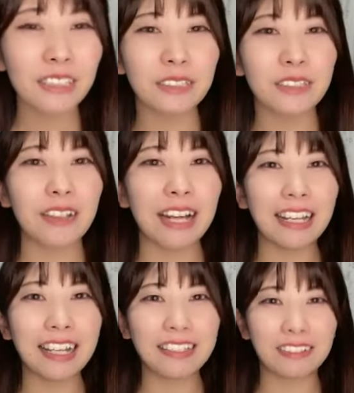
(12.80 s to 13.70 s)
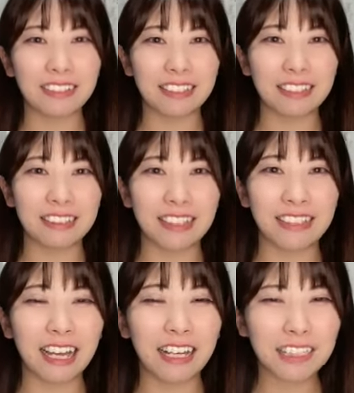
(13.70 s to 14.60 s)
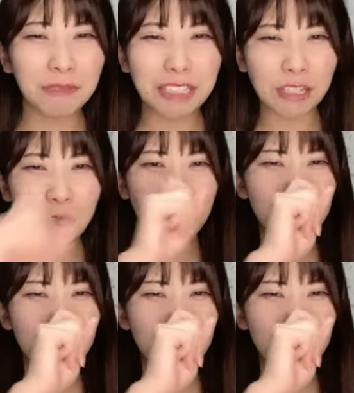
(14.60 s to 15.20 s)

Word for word: そうそう、ありがとう、来てくれて。あ、くしゃみ出る。